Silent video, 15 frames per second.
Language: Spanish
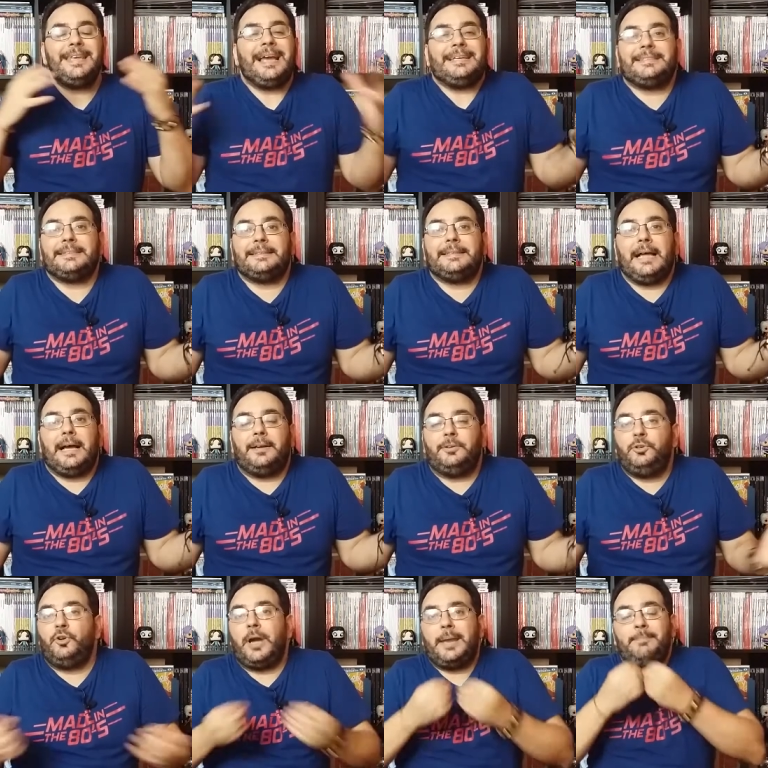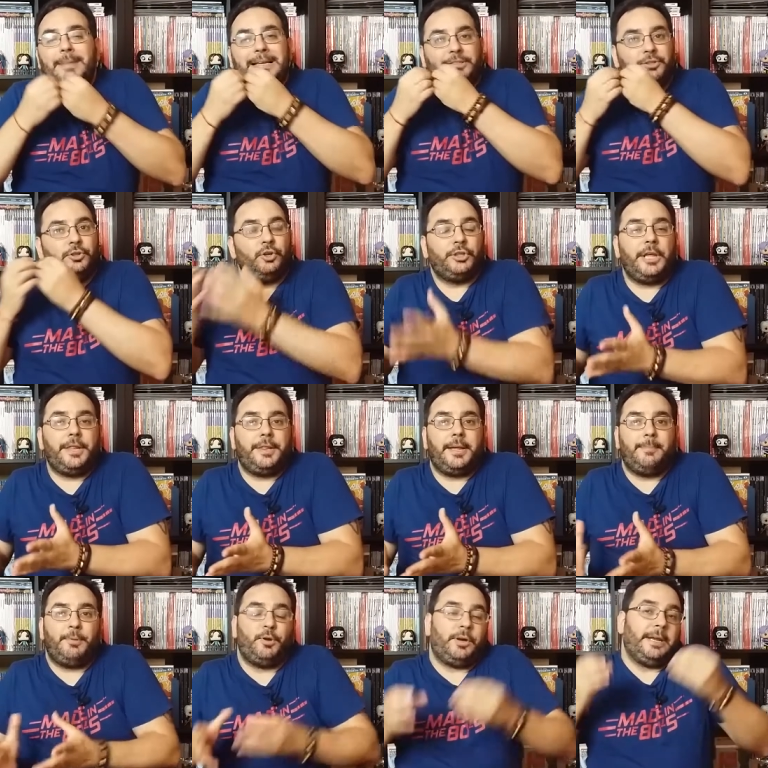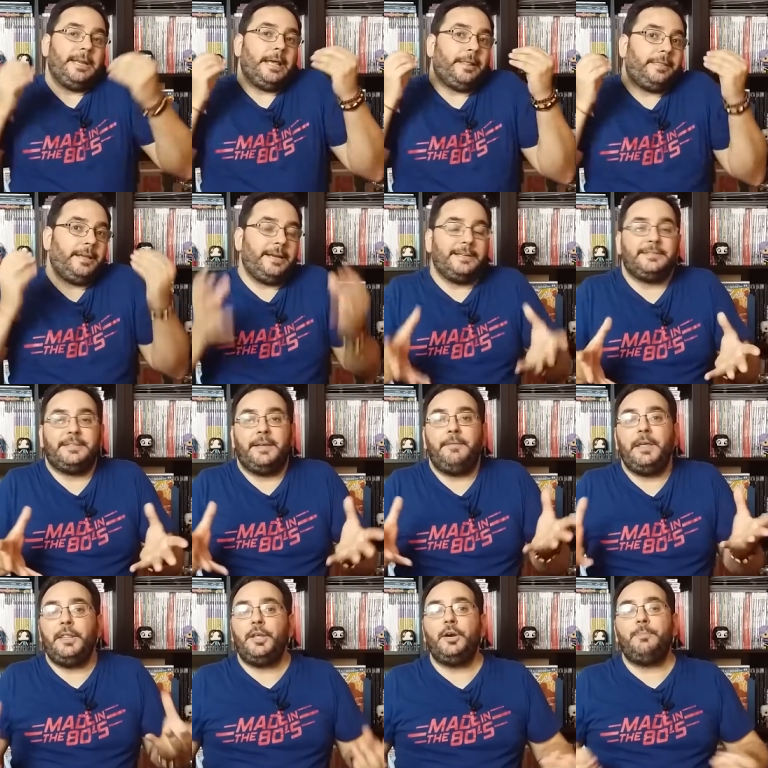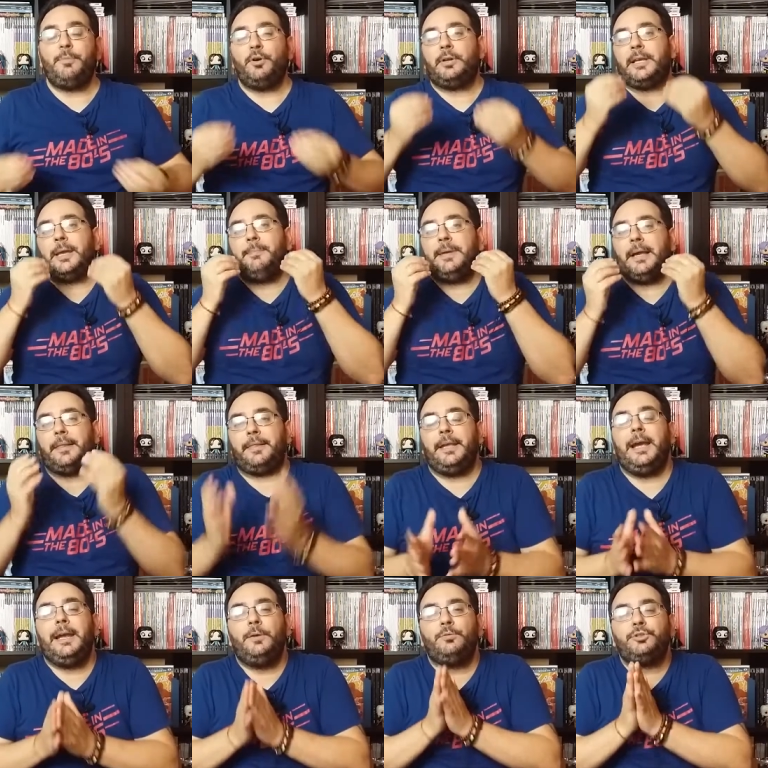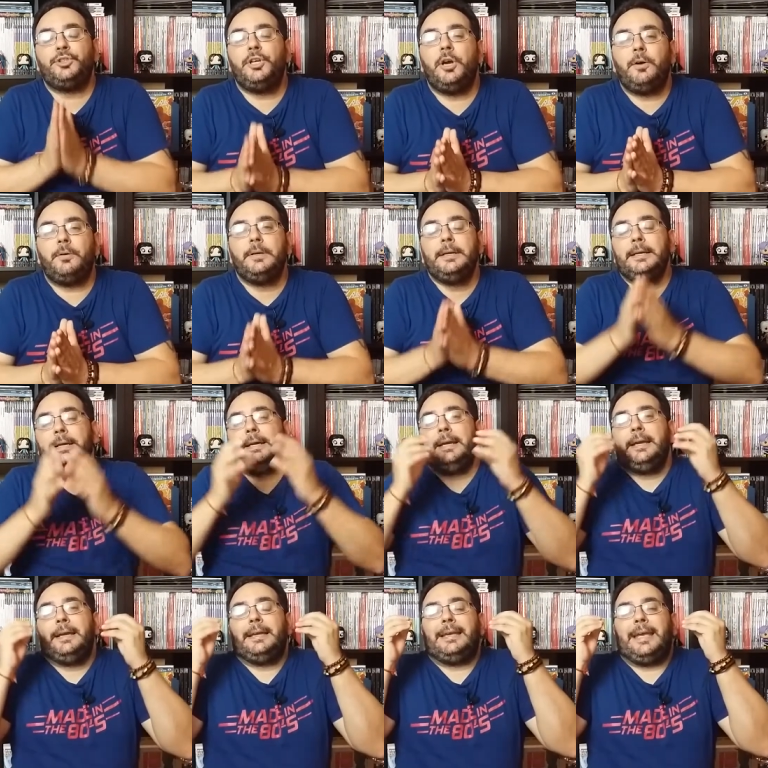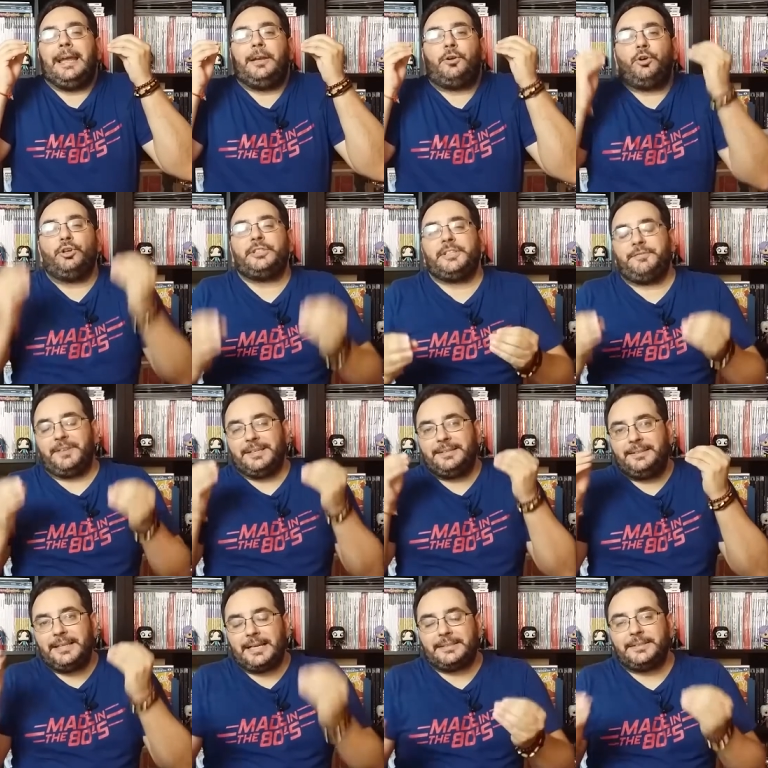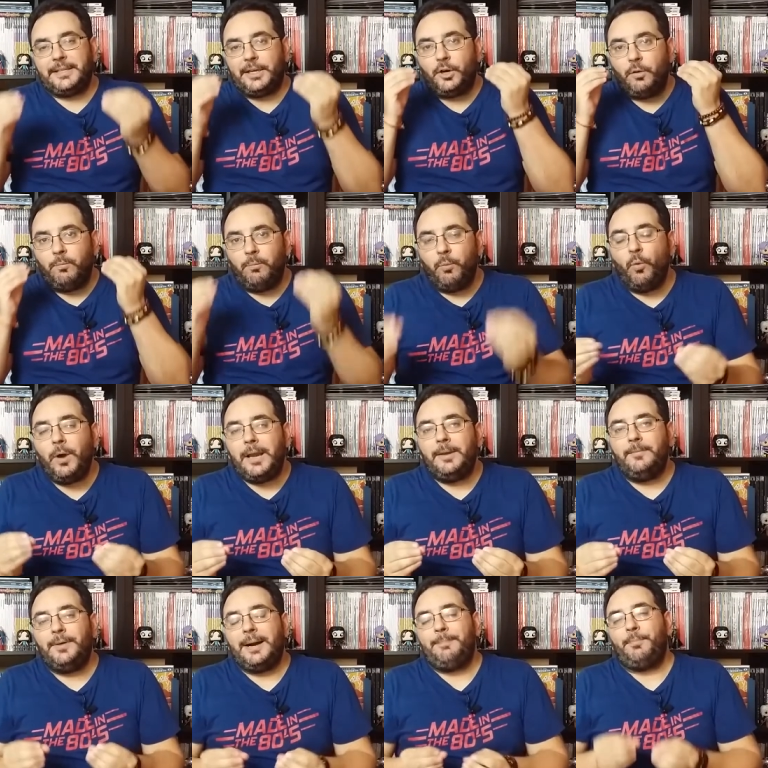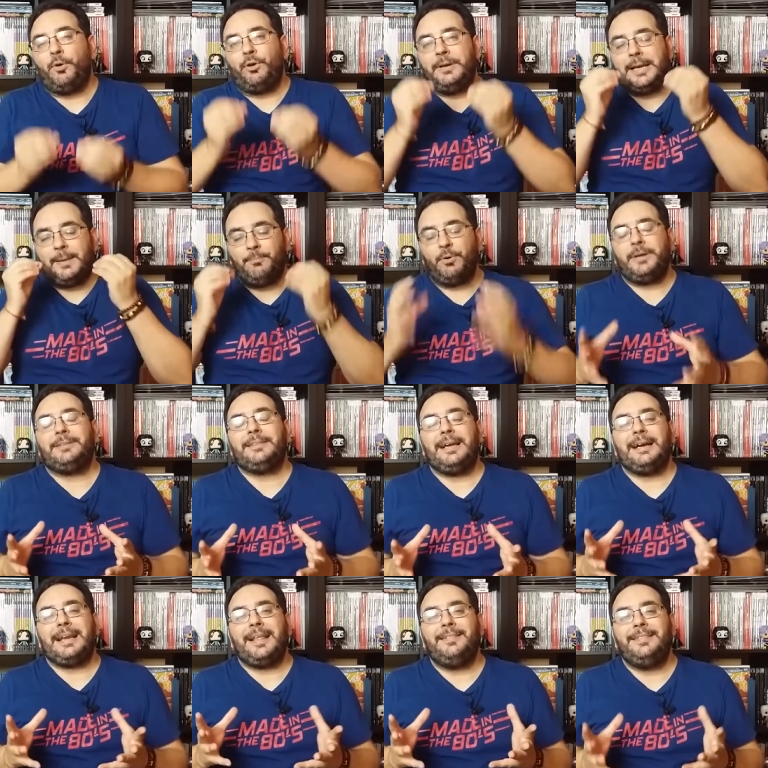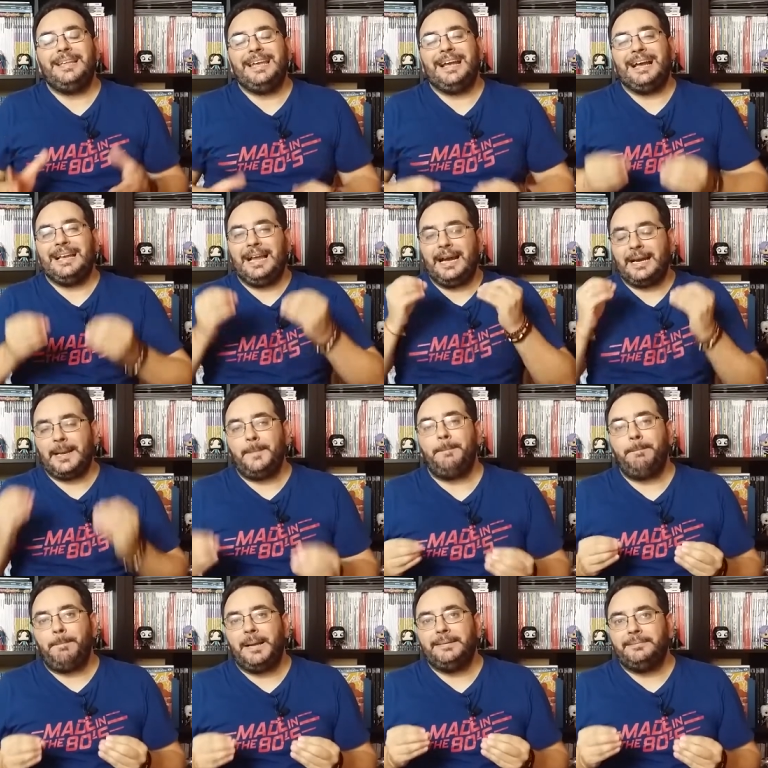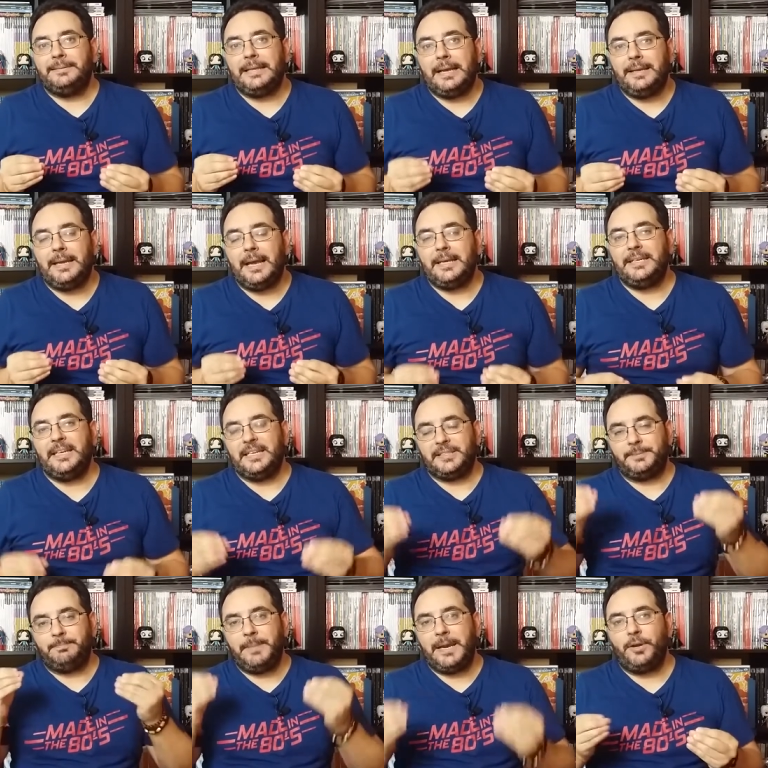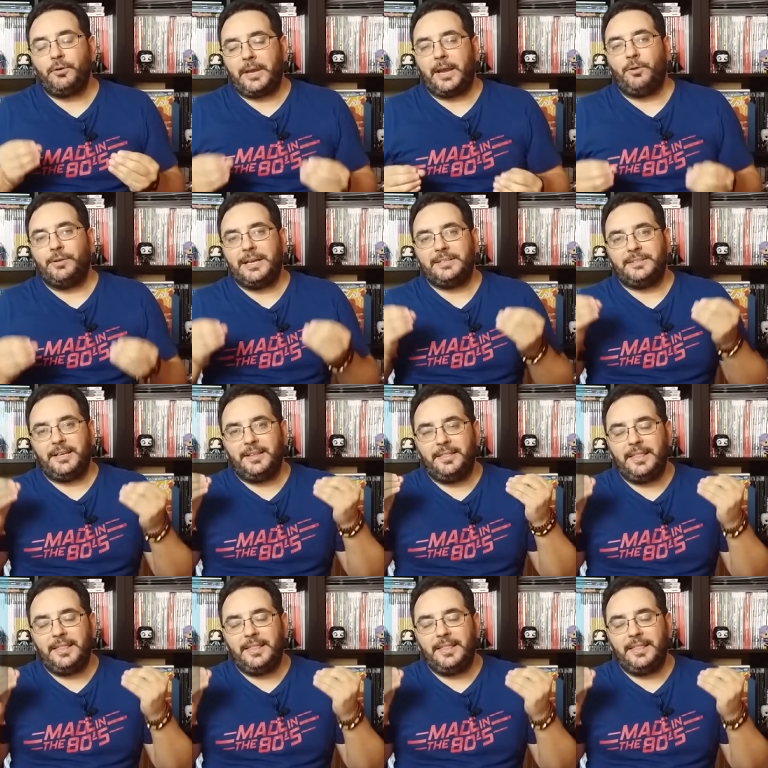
ya está, no hay más noticia, pero quería hacer este vídeo porque me hacía ilusión que el coche fantástico vuelva por la puerta grande a la gran pantalla y espero que con ese